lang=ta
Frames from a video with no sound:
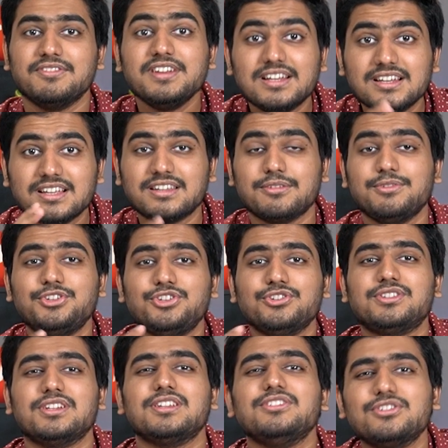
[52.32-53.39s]
வீட்டில் அந்த
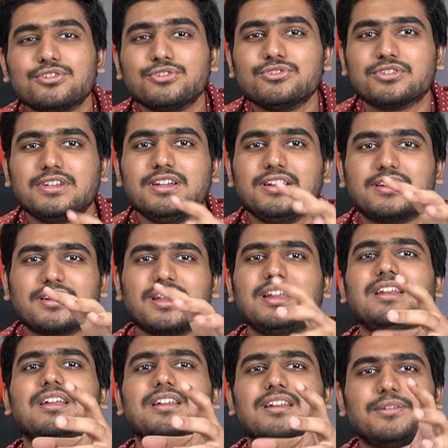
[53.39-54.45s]
விஷயம் தெரிஞ்சிரும்னு சொல்லி
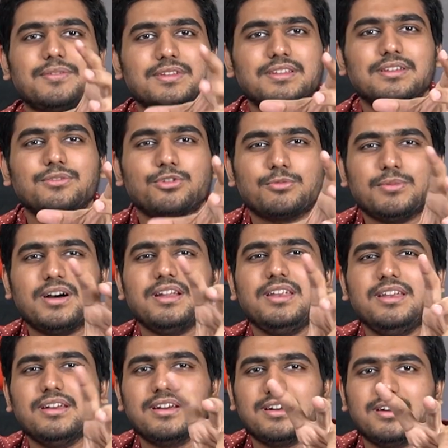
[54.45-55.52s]
ட்ரைலரில் வந்து ஒரு மாதிரி